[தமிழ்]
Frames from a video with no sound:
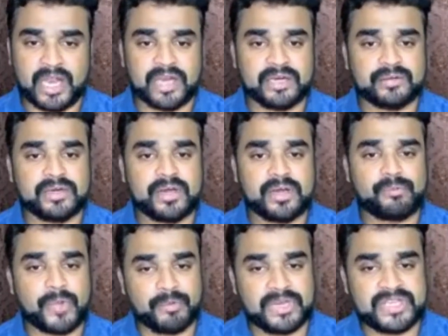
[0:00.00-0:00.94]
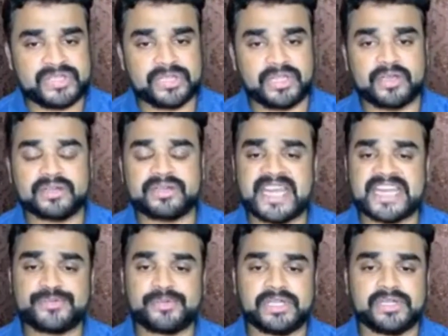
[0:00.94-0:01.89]
அண்ட் பப்ளிஷிங் ஆர்
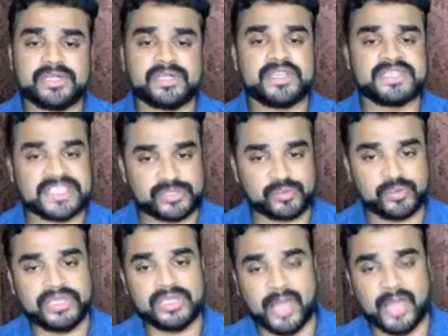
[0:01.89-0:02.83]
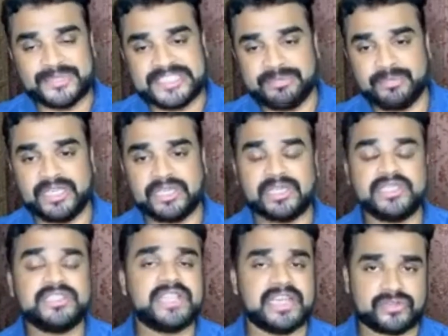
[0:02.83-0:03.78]
டிரான்ஸ்மிட்டிங் செக்ஸுவலி அப்சிங்
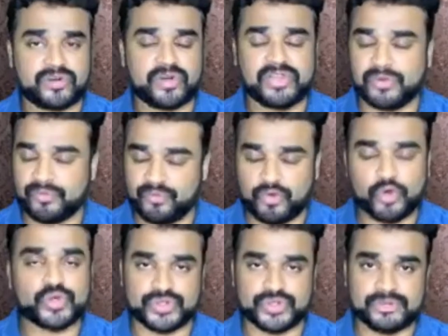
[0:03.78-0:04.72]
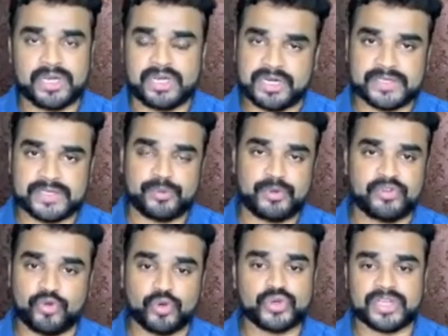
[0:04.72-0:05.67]
மெட்டீரியல் இன் எலக்ட்ரானிக் ஃபார்ம் ஃபோட்டோஸ் நான் சார்
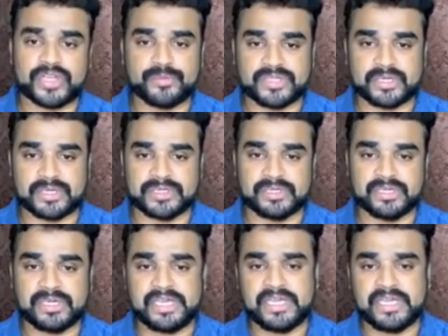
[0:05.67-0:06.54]
அப்படி ஃபோட்டோஸ் அனுப்பிச்சிடுறது